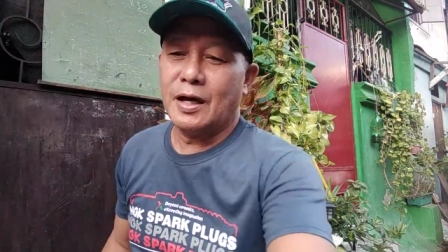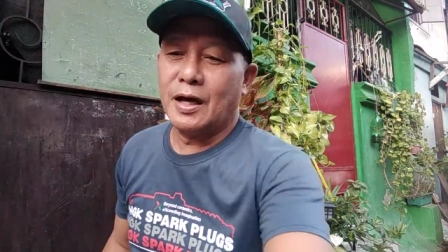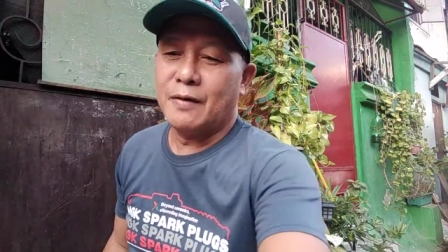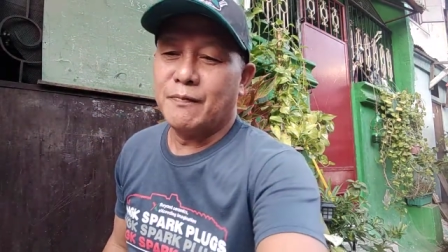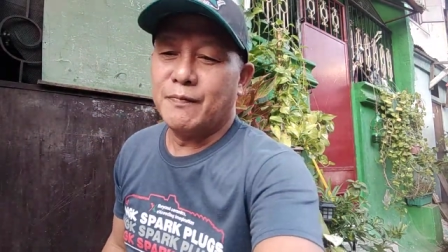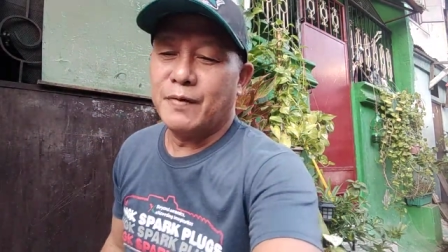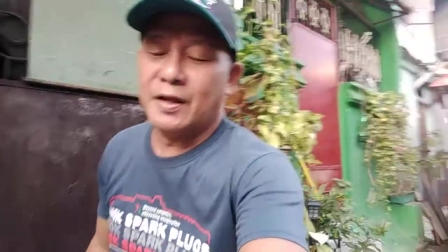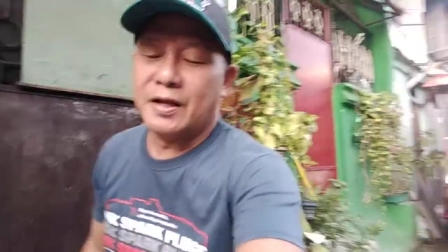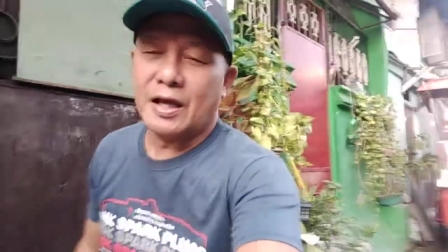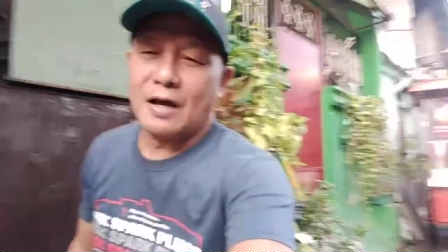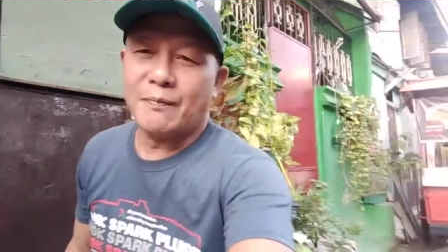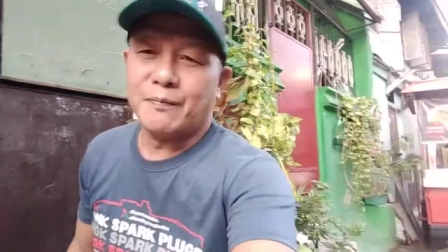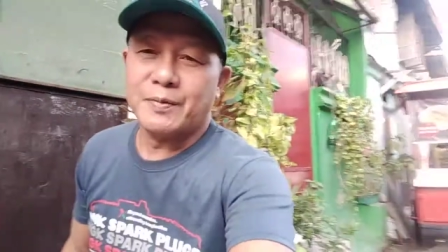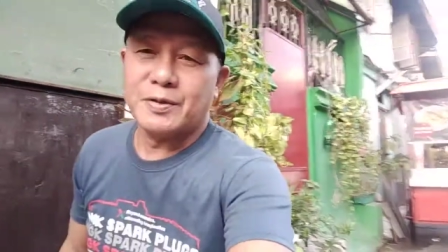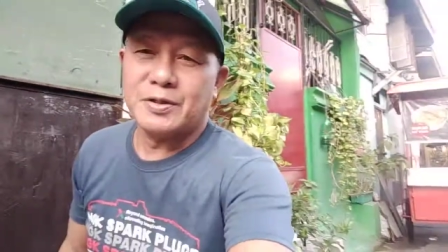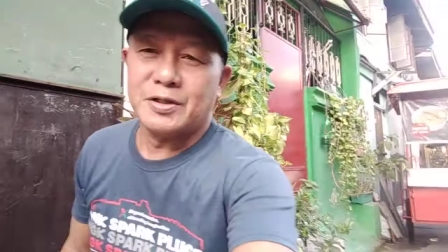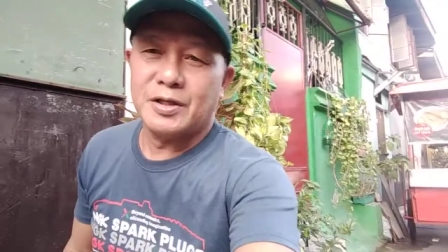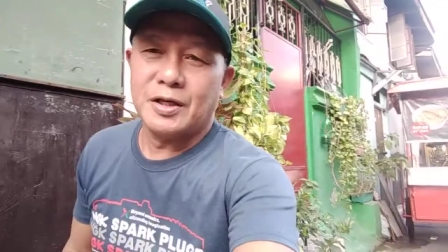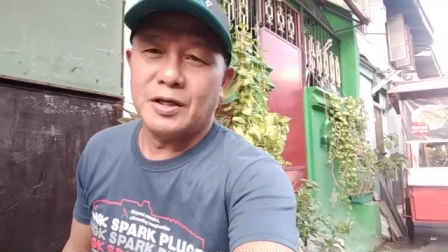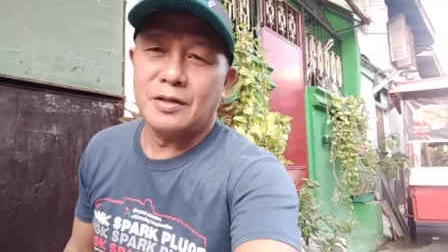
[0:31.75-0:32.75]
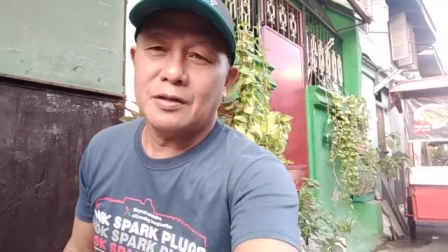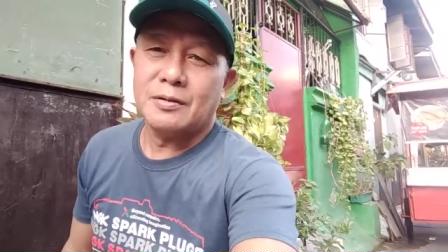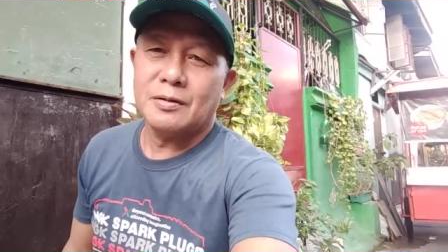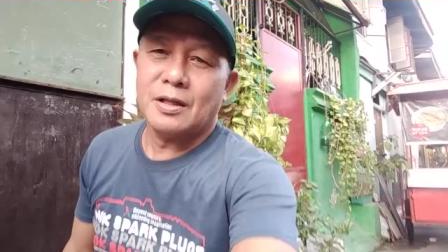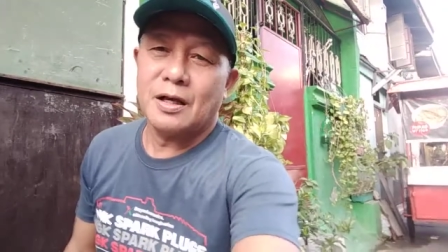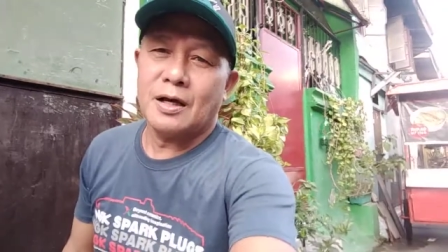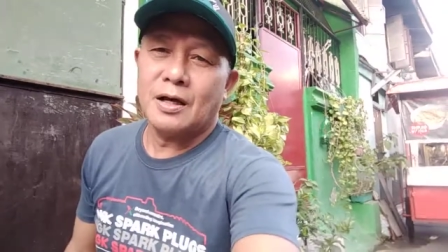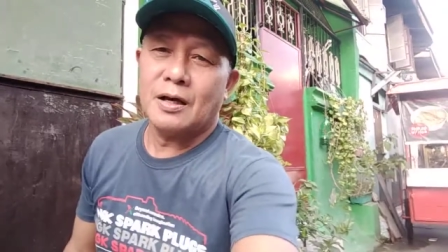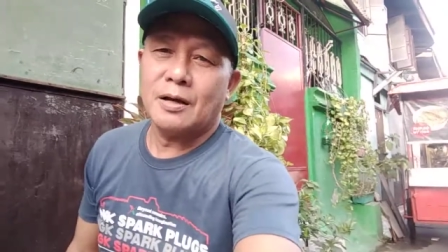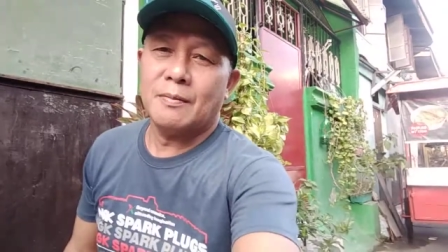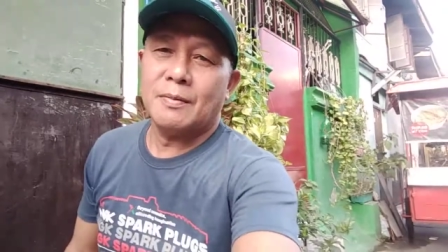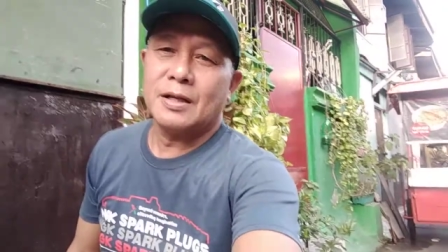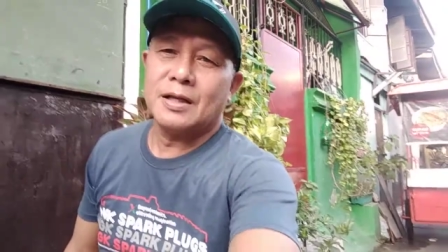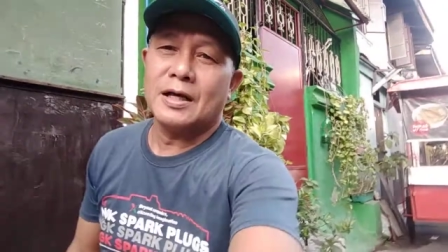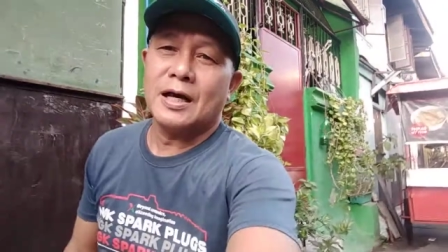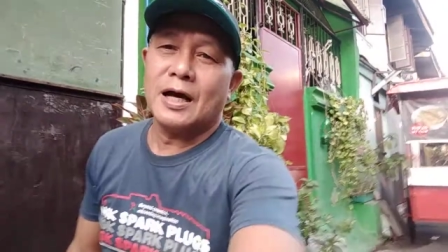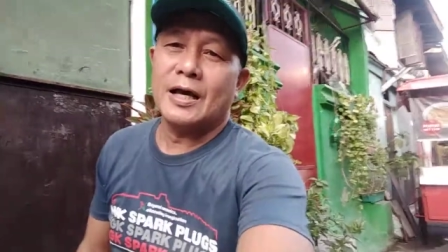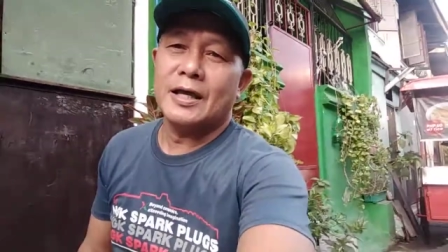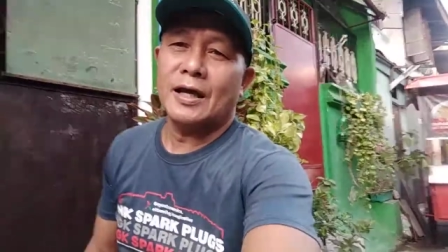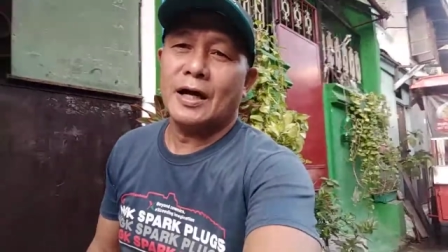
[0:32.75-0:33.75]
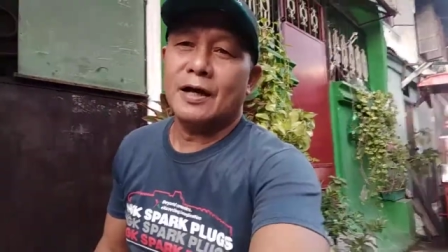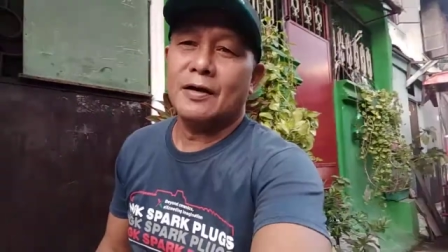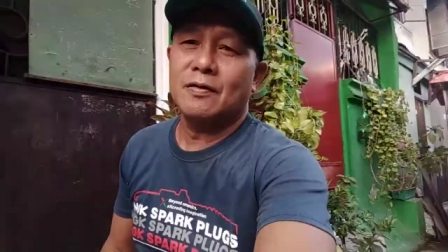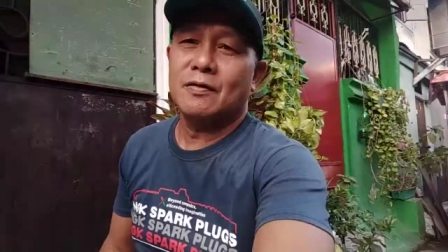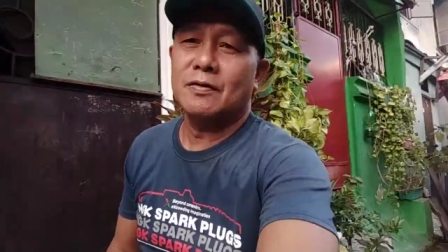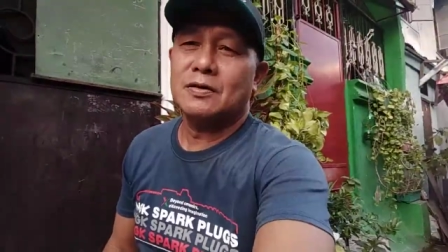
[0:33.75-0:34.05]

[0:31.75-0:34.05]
I very appreciate na maligaya kayo